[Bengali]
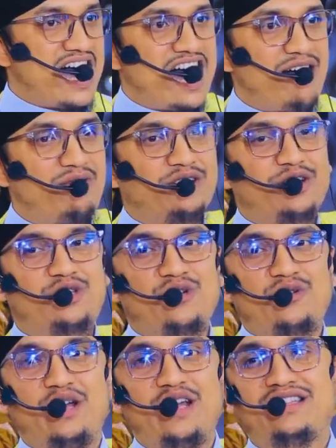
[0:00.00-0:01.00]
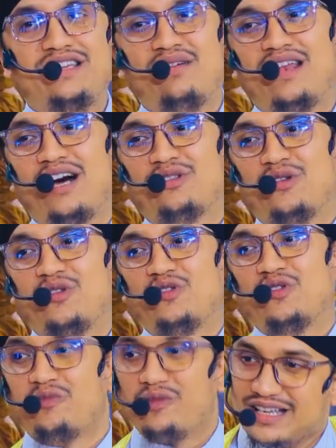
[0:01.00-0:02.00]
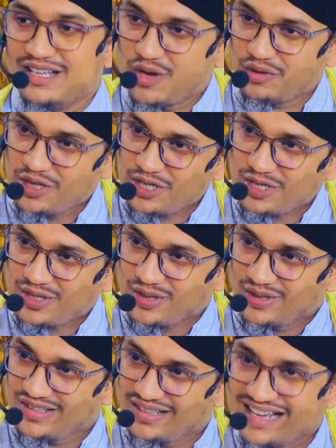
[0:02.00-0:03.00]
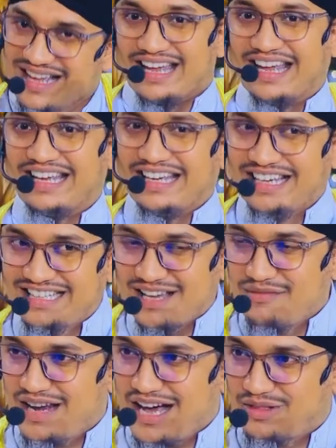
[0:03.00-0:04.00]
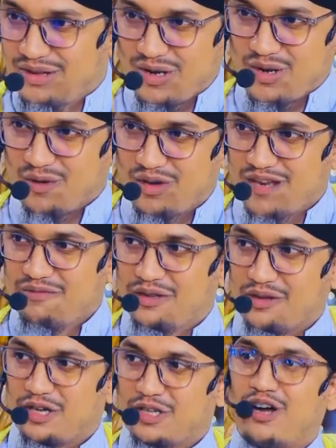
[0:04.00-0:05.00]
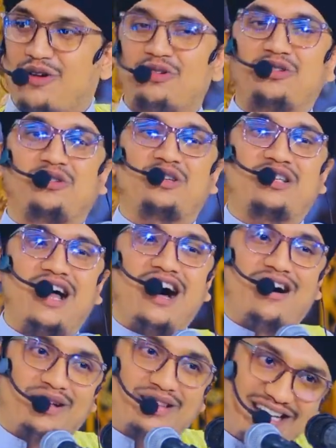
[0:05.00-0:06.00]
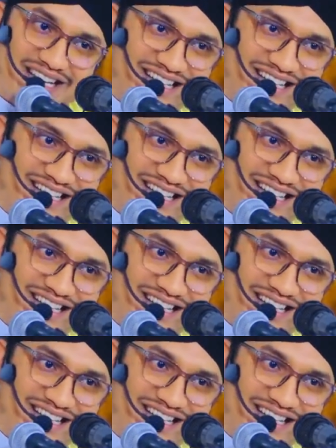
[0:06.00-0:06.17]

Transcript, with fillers: আমাদের জন্য ঈদে মিলাদুল নবী যথেষ্ট এই ঈদে মিলাদুল নবীর ভিতরে সমস্ত সাহাবাদের ঈদ